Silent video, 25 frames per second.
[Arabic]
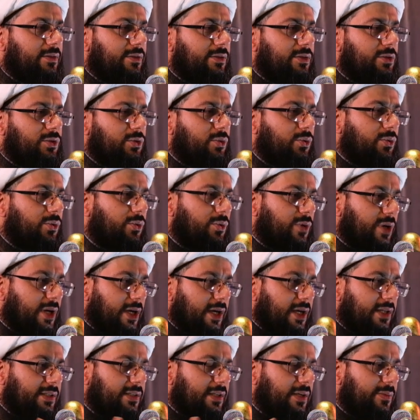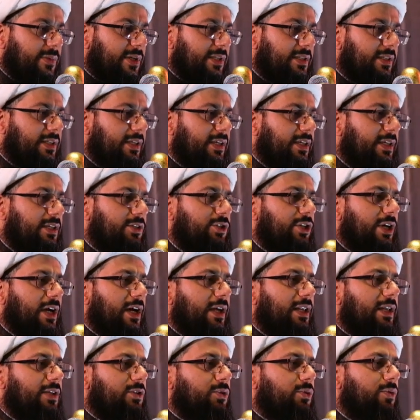سوء خاتمته
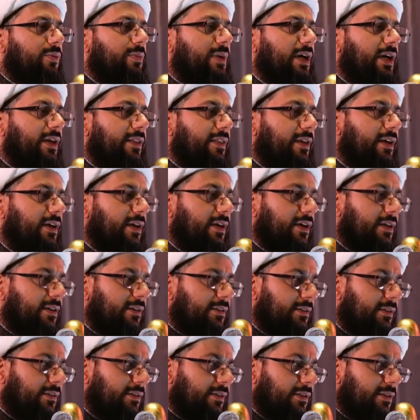جعلته ماذا